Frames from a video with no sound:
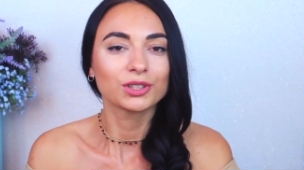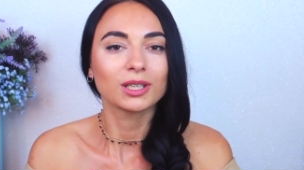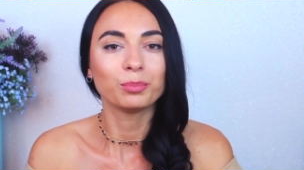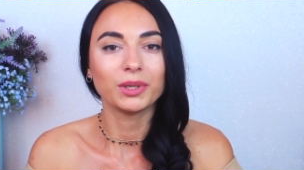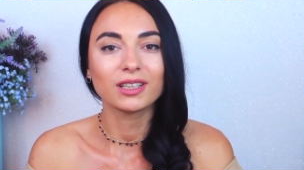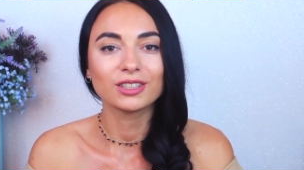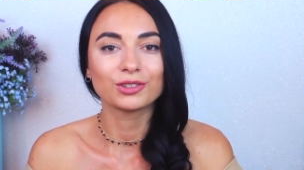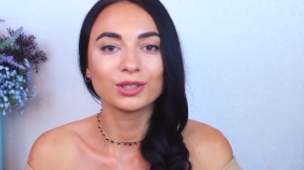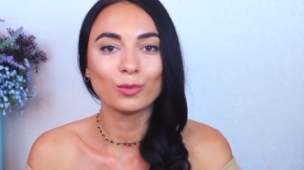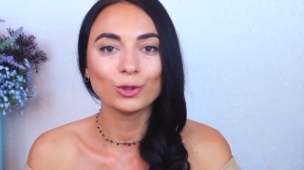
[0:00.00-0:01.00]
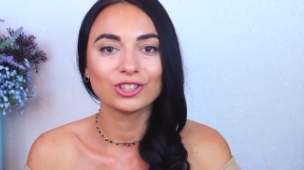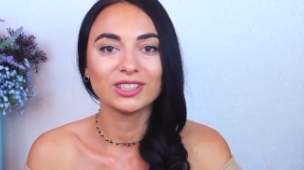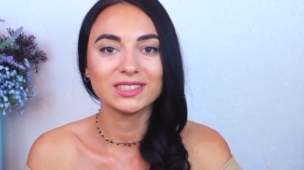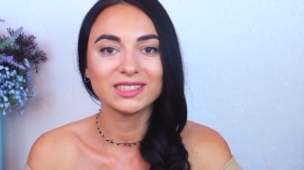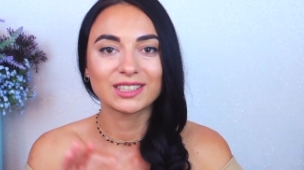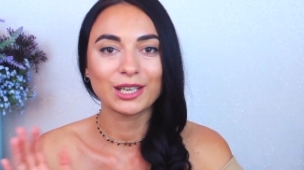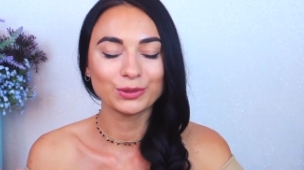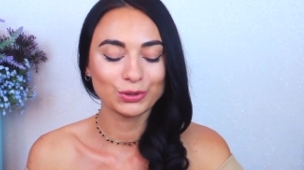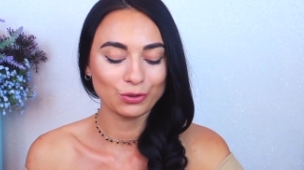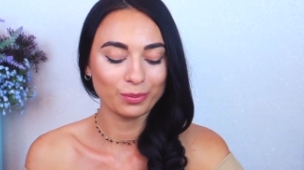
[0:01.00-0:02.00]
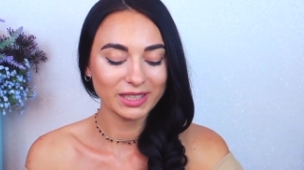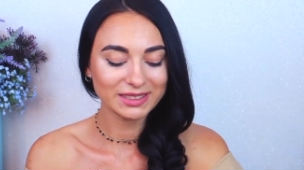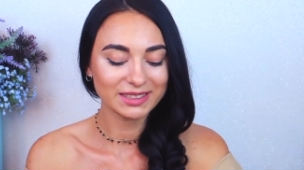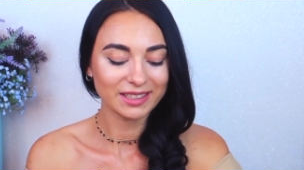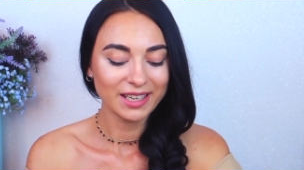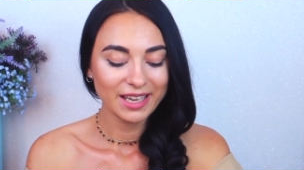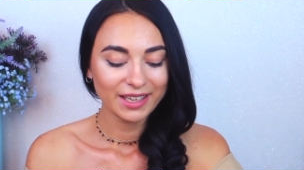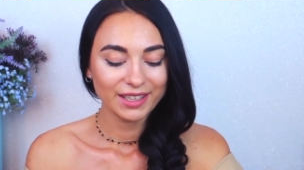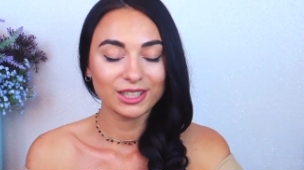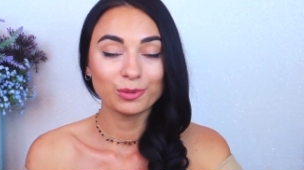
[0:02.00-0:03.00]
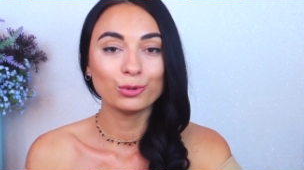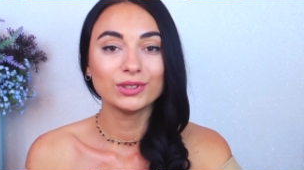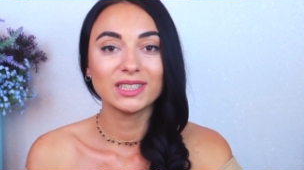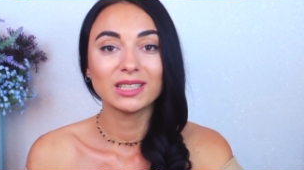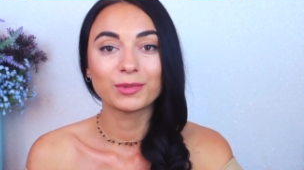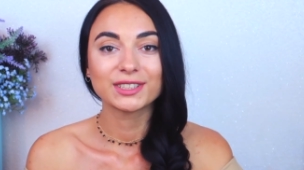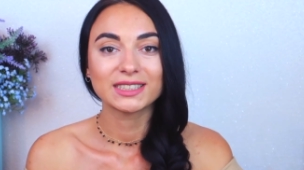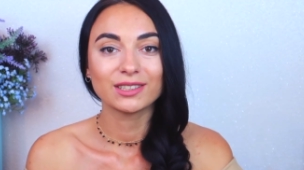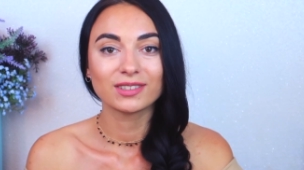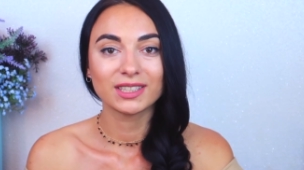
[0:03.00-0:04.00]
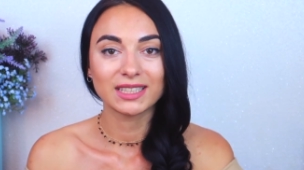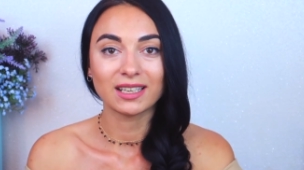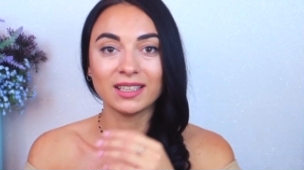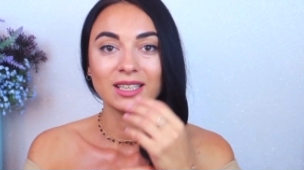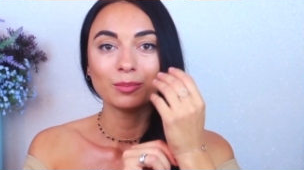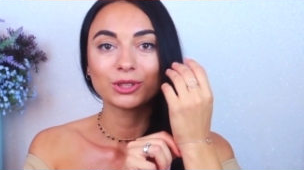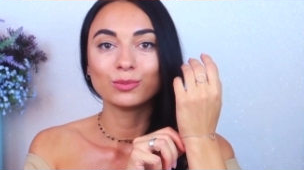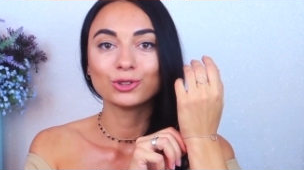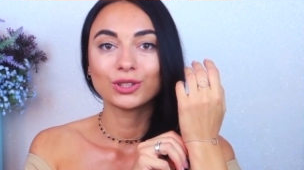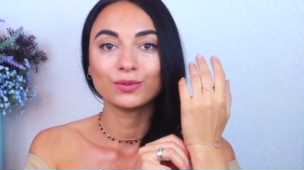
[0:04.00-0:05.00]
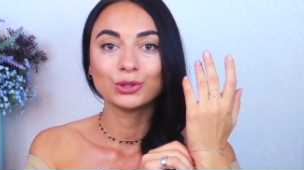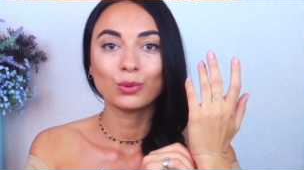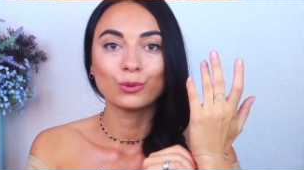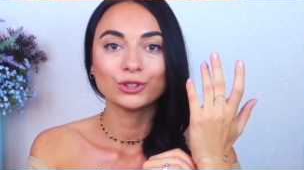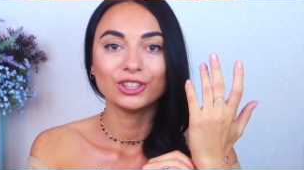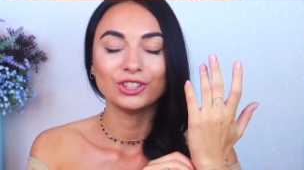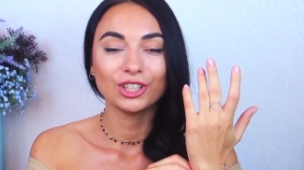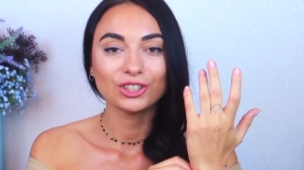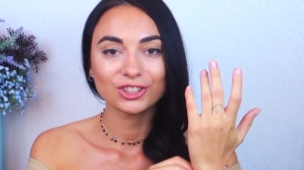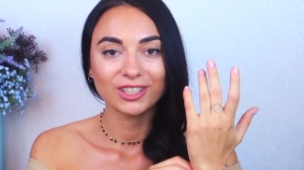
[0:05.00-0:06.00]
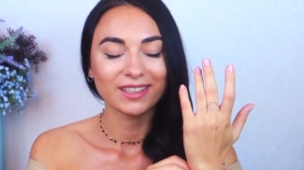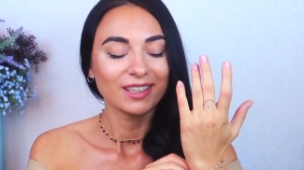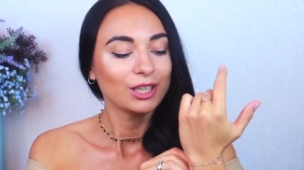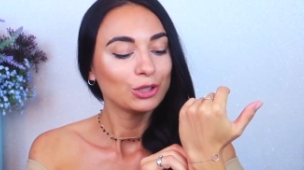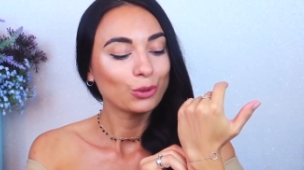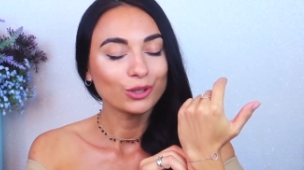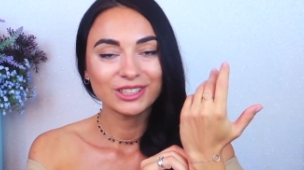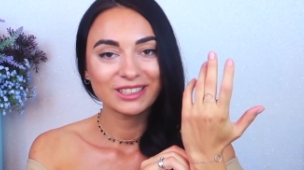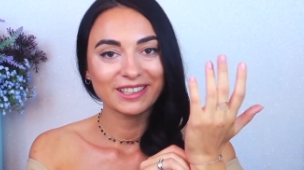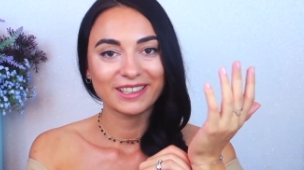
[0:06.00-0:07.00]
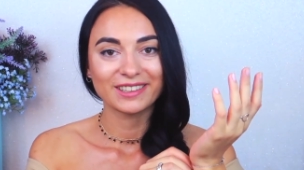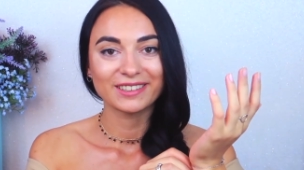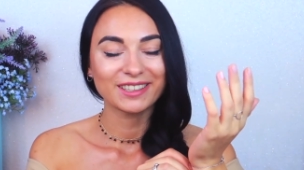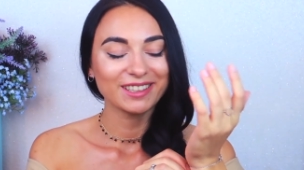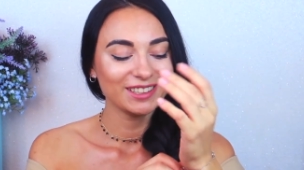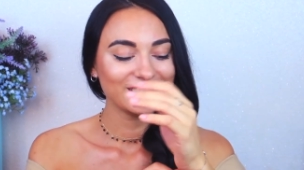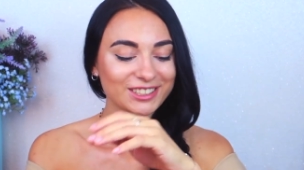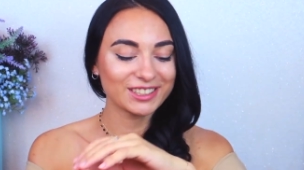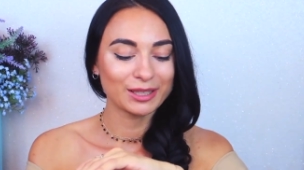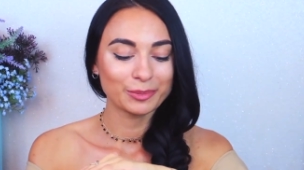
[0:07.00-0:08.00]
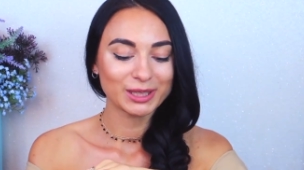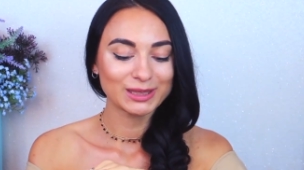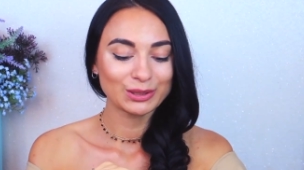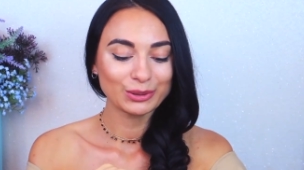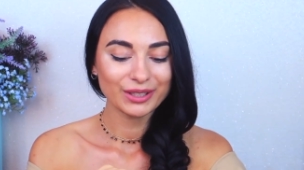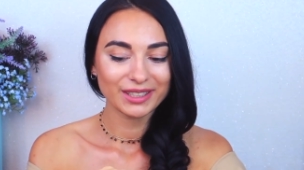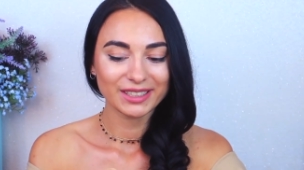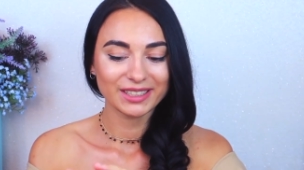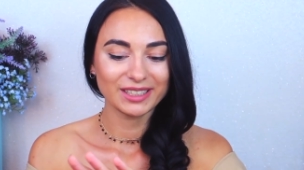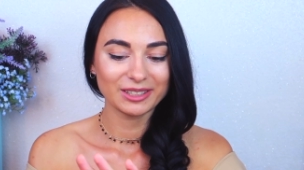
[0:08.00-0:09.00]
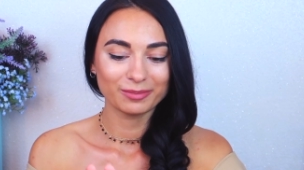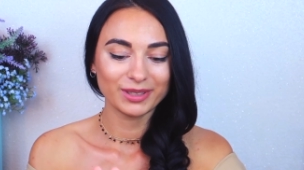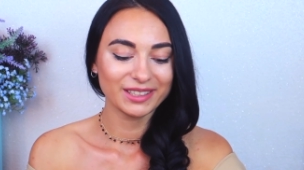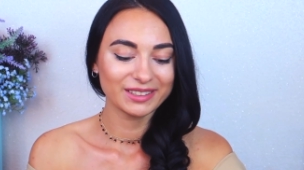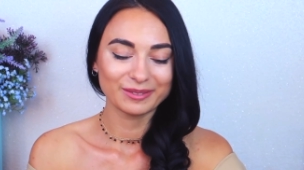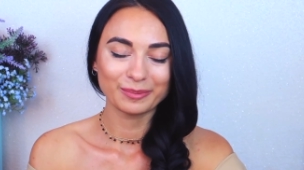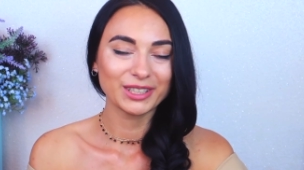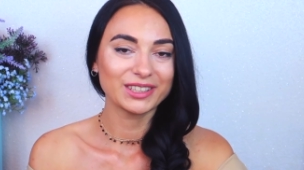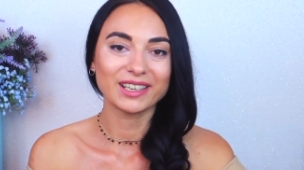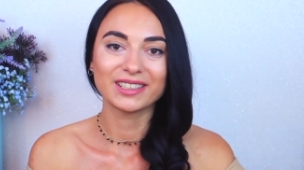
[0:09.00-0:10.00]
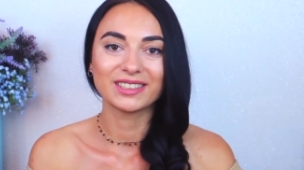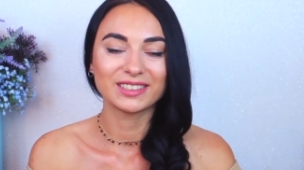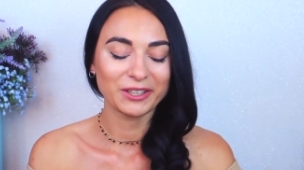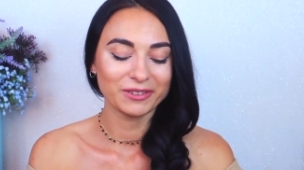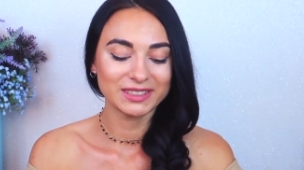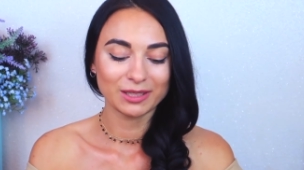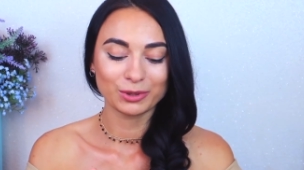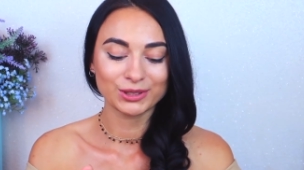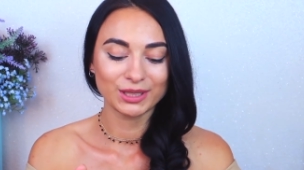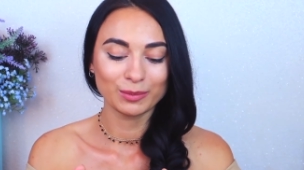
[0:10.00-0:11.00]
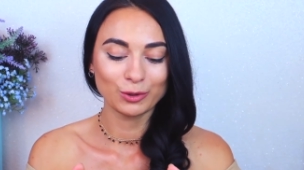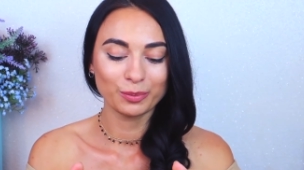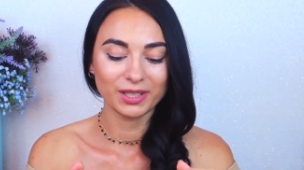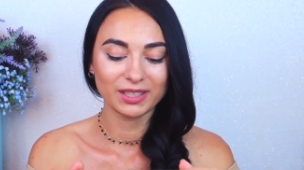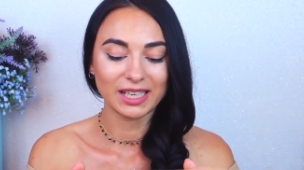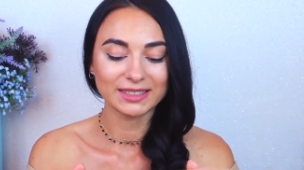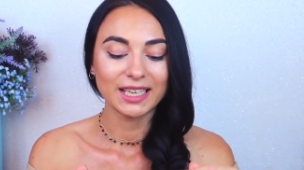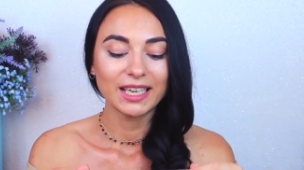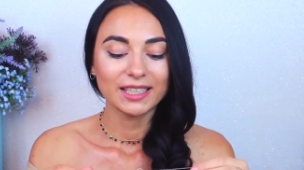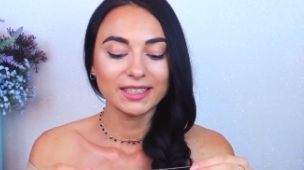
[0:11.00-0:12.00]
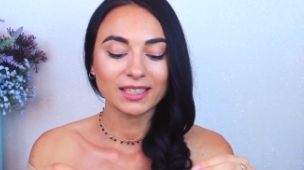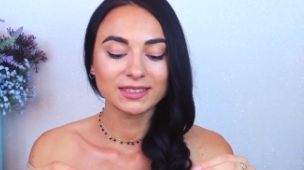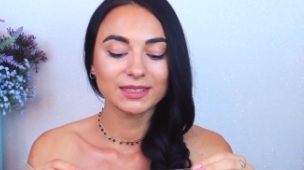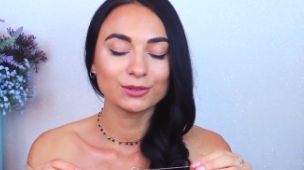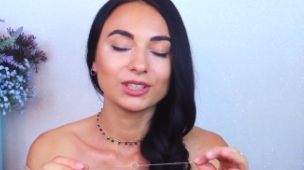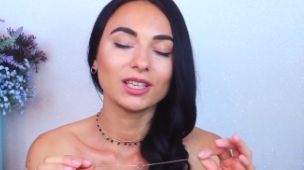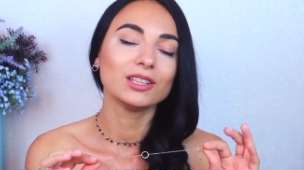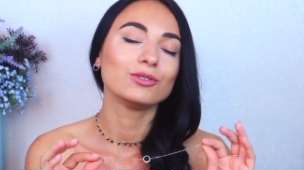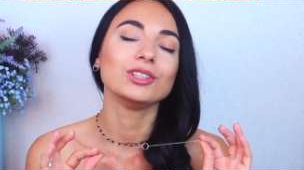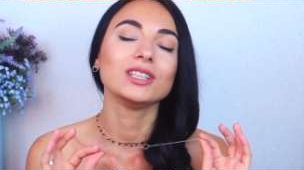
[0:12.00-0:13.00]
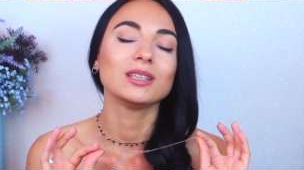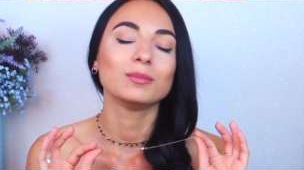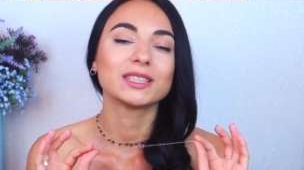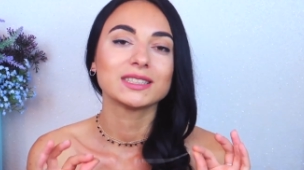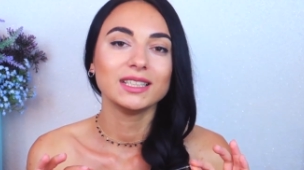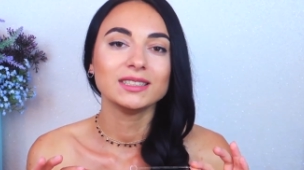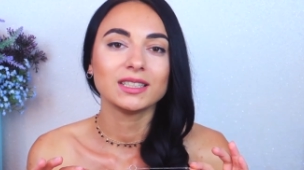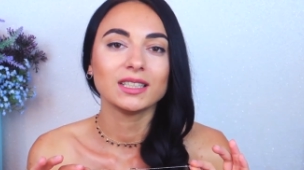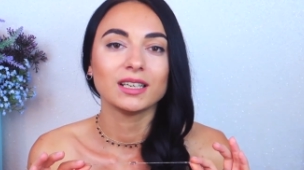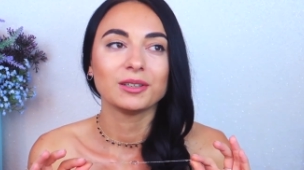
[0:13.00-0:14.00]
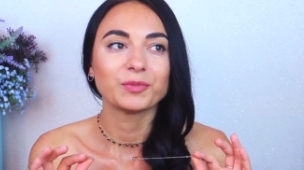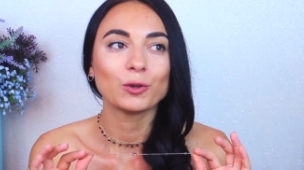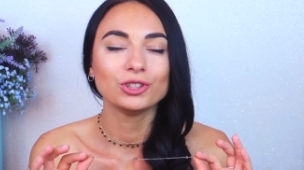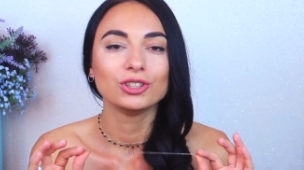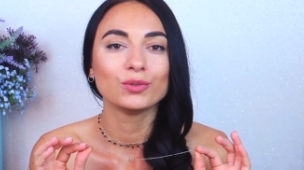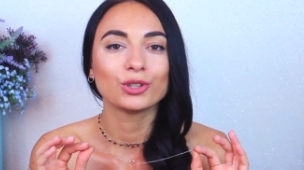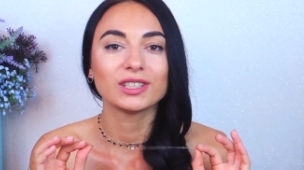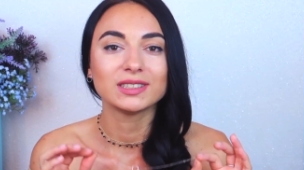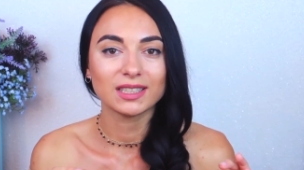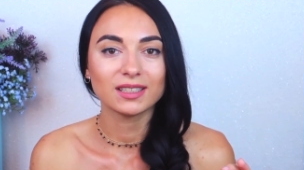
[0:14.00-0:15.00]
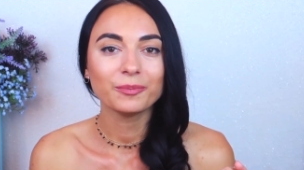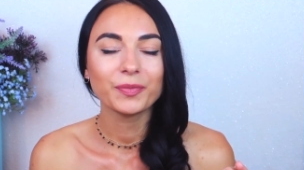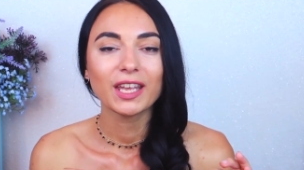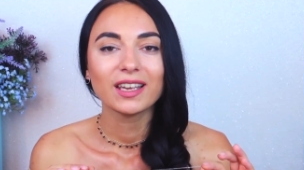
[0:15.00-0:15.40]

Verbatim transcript: тот комплект, который можно носить сразу все вместе. И не будет сильно бросаться в глаза. Потому что все очень нежное, тоненькое, лаконичное, простое. И, блин, мне так это нравится. Я просто не могу передать. Я, кстати, вот такие тоненькие браслетики я очень давно хотела.